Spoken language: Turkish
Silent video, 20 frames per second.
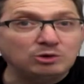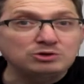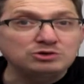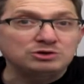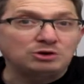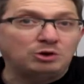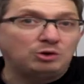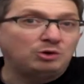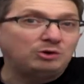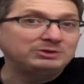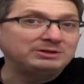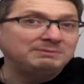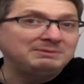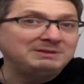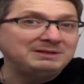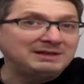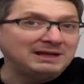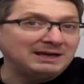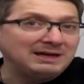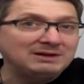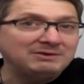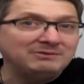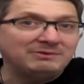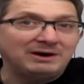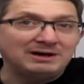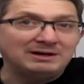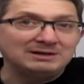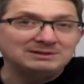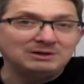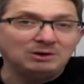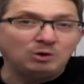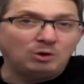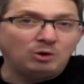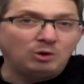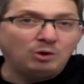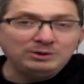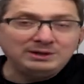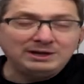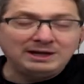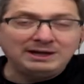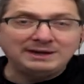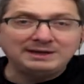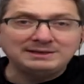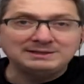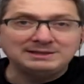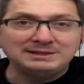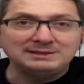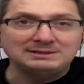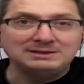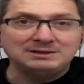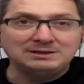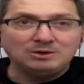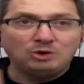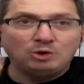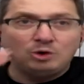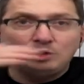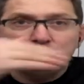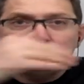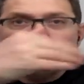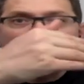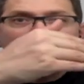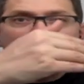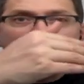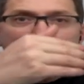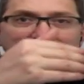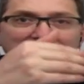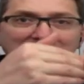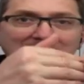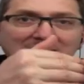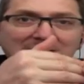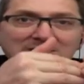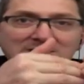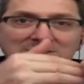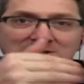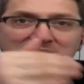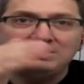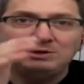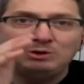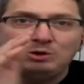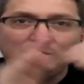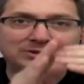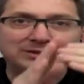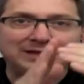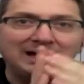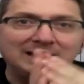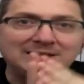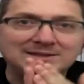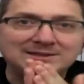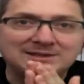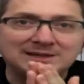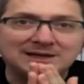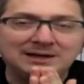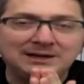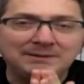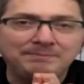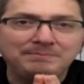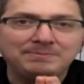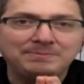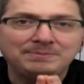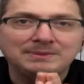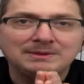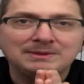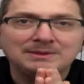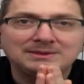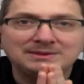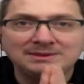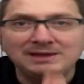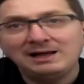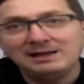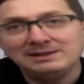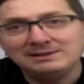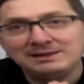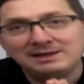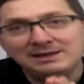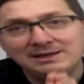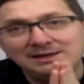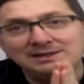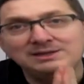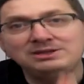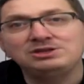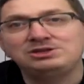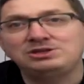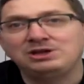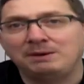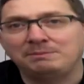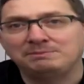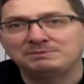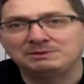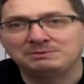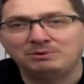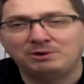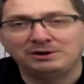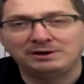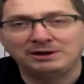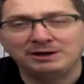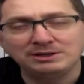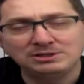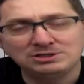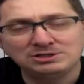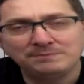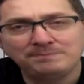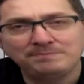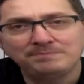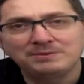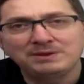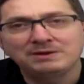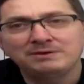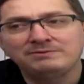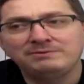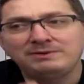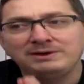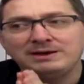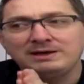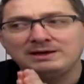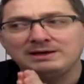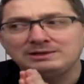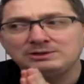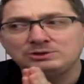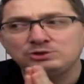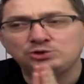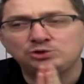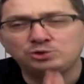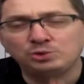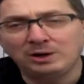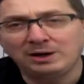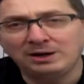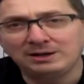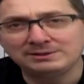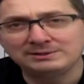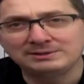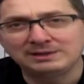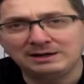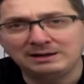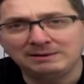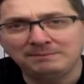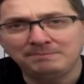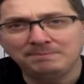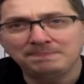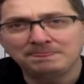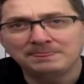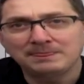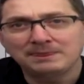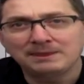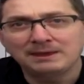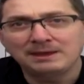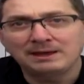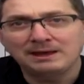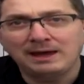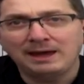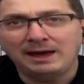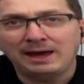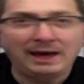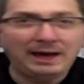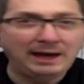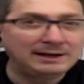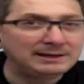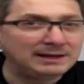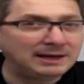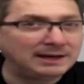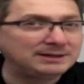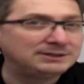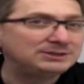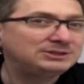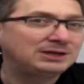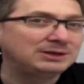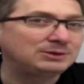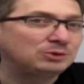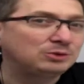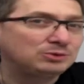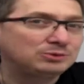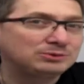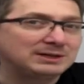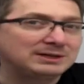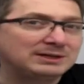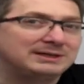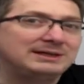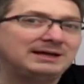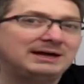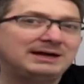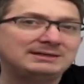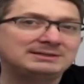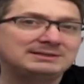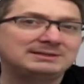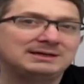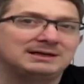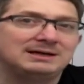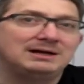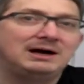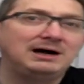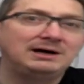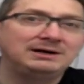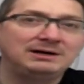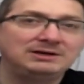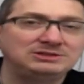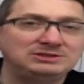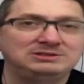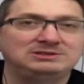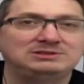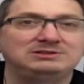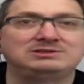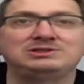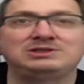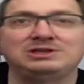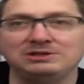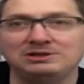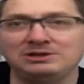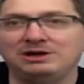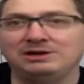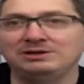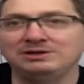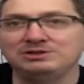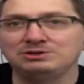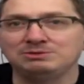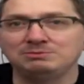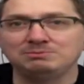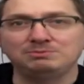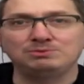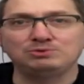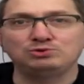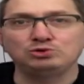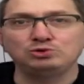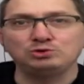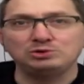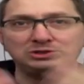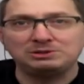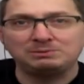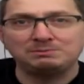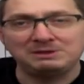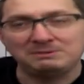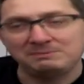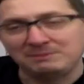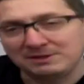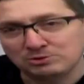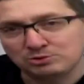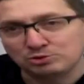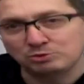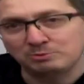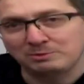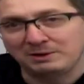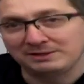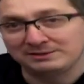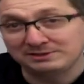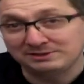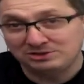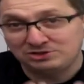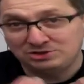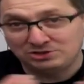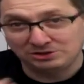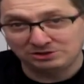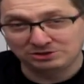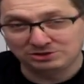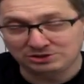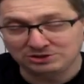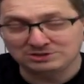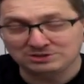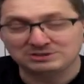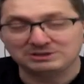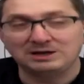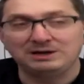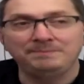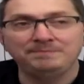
orada bir nehir vardı. O nehrin o göle birleştiği o delta delta'ya iniş yaptı bu araç. Evet. Ve şu anda eğer her şey yolunda giderse araç şey, aracın bütün işte bilim enstrümanları çalışırsa